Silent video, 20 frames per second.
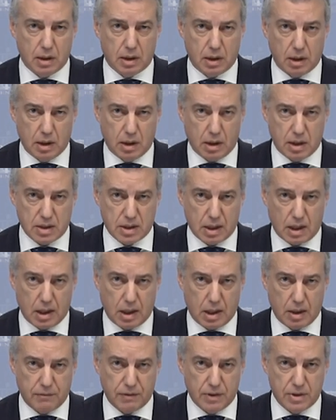que hasta
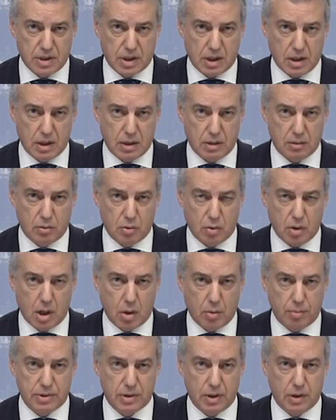la fecha no
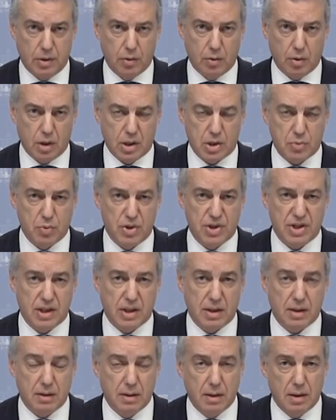han obtenido
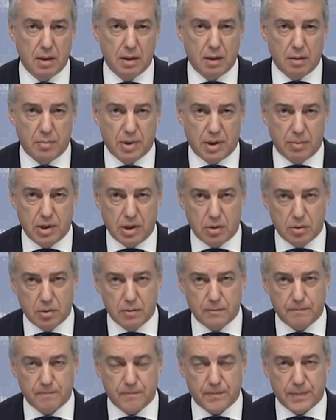respuesta.
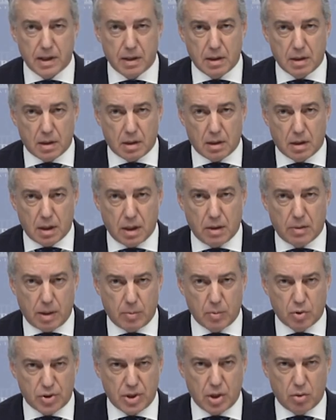Primero,
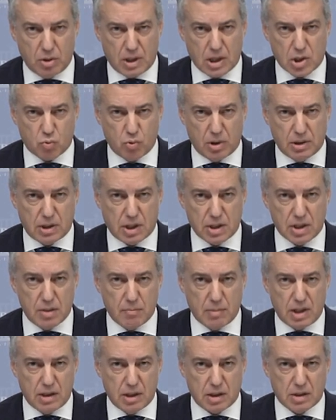llevamos ya unas cuantas
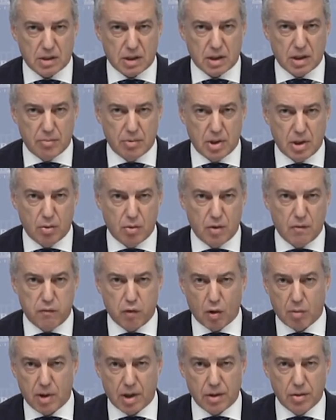semanas recibiendo
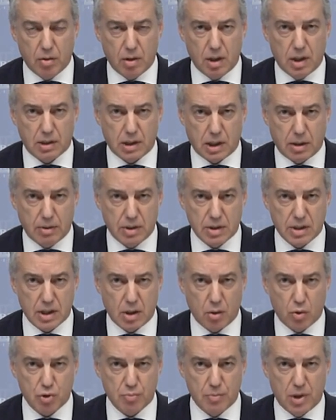información a través
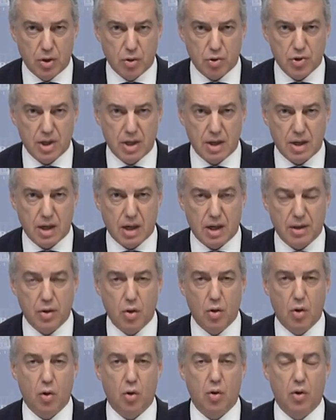de los medios en
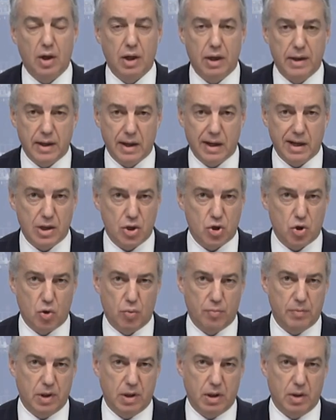relación con el
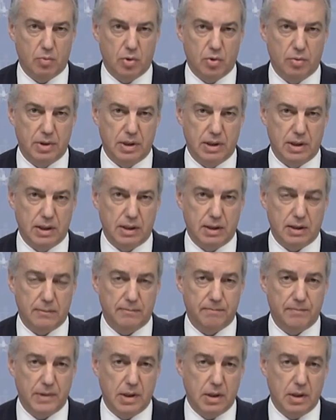ingreso mínimo vital.